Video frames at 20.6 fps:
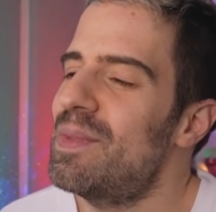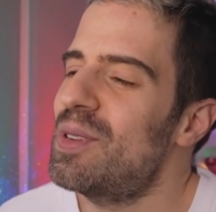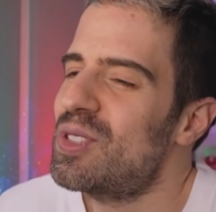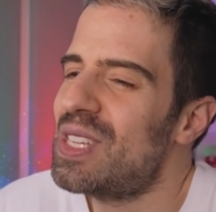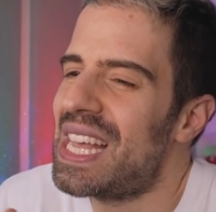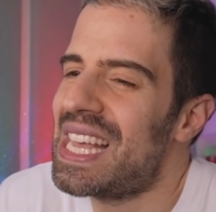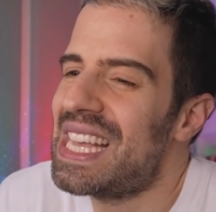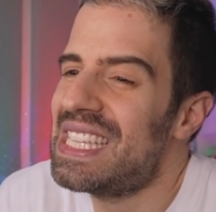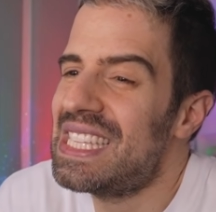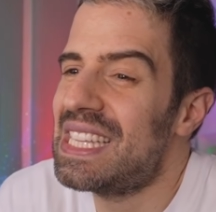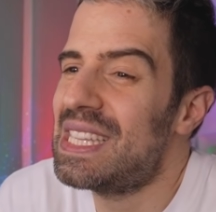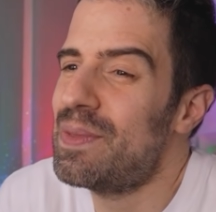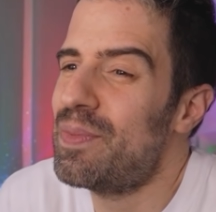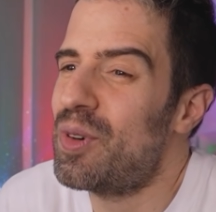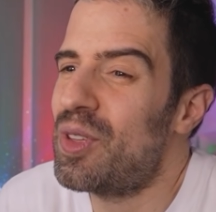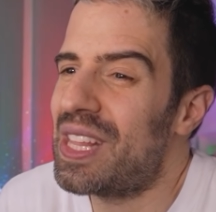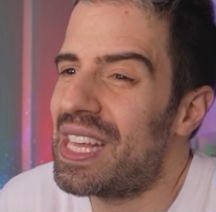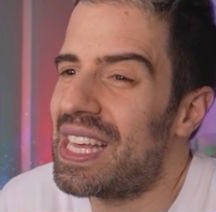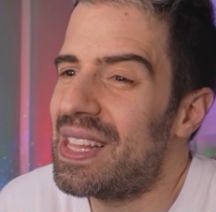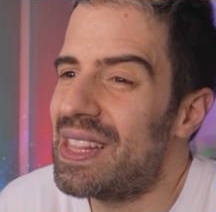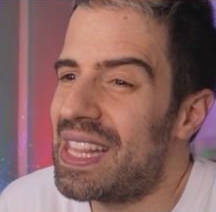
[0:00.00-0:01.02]
usa ese tipo
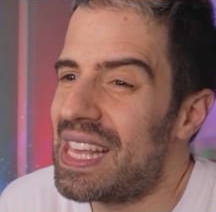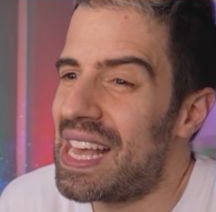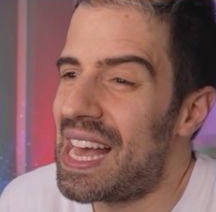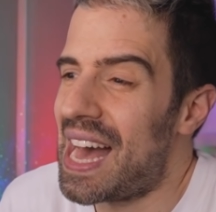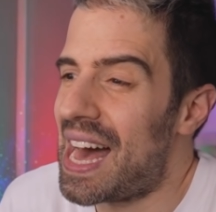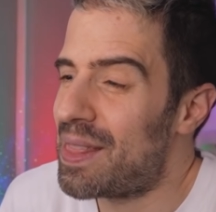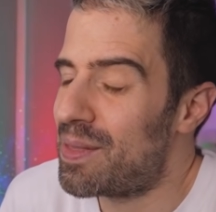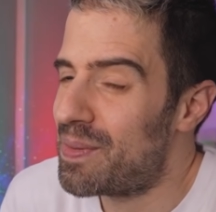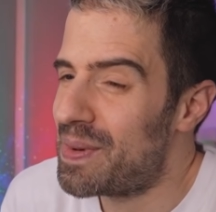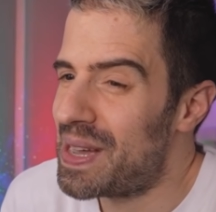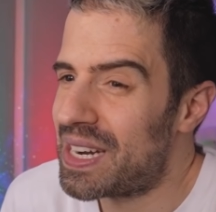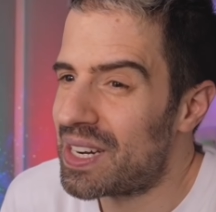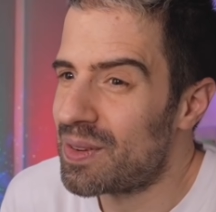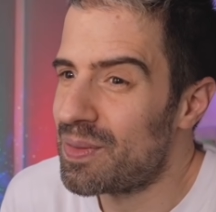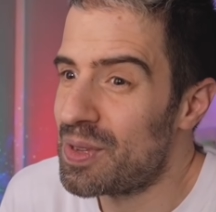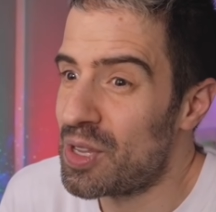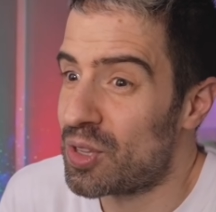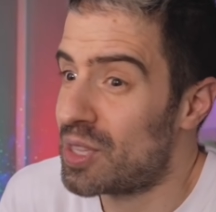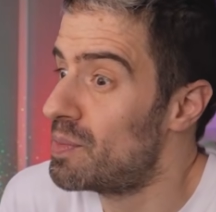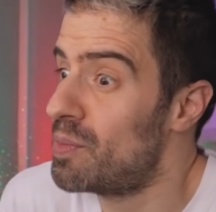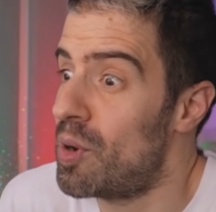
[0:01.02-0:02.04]
de
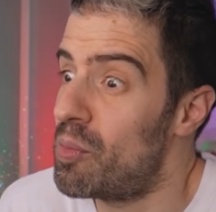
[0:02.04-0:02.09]
adverbios, tipo